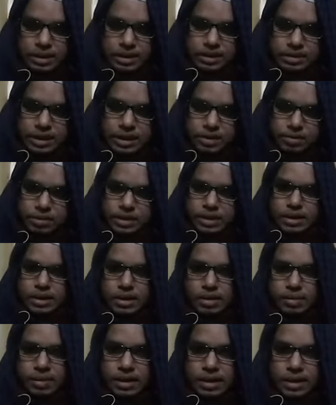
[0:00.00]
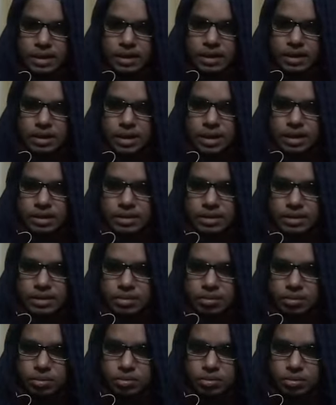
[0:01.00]
জাহিদ ভাইকে আমাকে অ্যাড দিতে
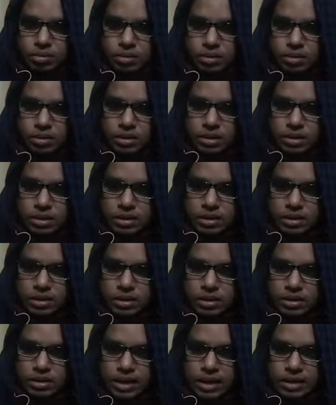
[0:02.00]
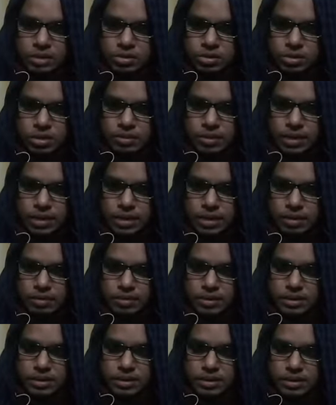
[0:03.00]
বলবো জাহিদ হোসেন ভাইকে আমি
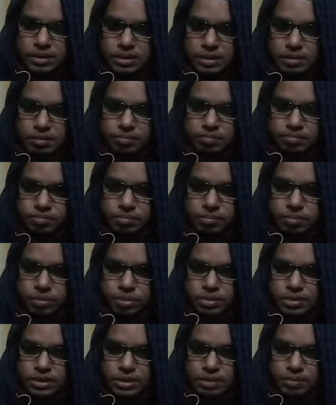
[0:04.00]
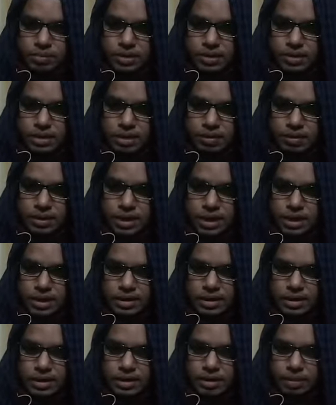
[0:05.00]
বলছি আপনি আমাকে অ্যাড
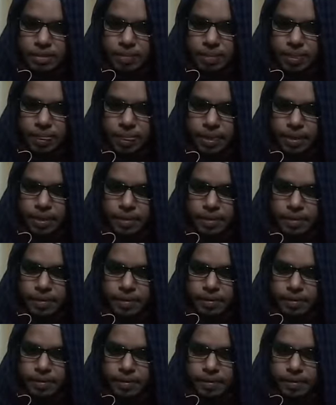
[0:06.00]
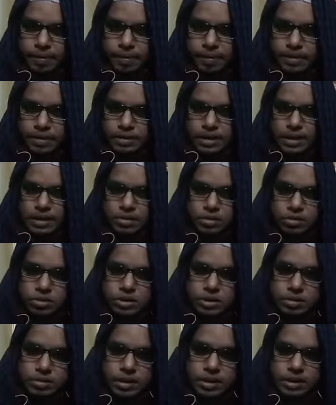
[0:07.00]
দেন জাহিদ
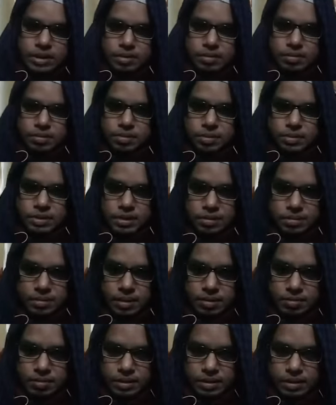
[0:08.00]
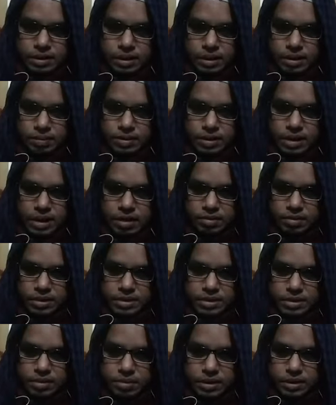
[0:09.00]
হোসেন ভাইকে আমি বলছি আপনি আপনি লাইভে
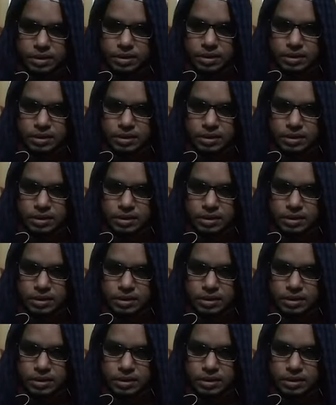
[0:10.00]
আসতে পারেন